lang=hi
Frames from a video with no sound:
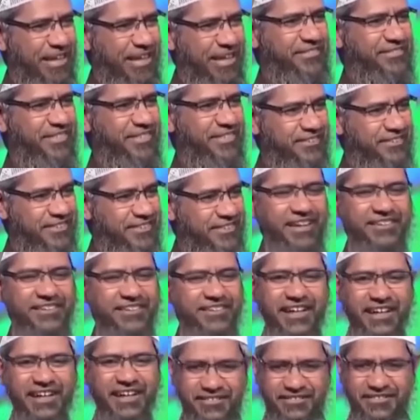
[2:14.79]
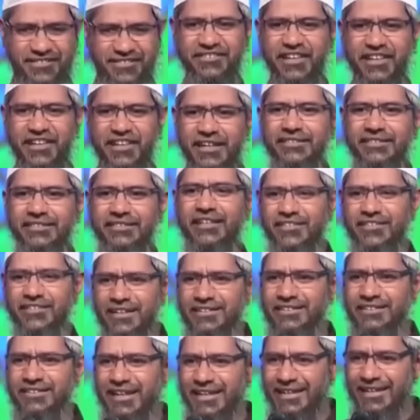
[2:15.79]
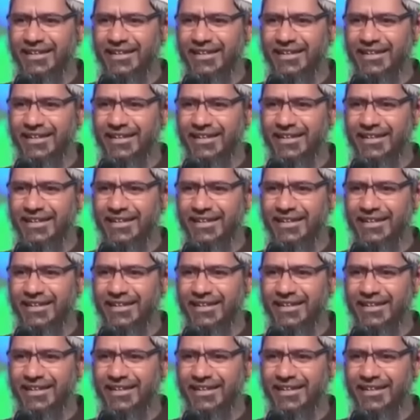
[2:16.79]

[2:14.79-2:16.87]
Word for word: पचास साल साठ साल अस्सी साल कितने साल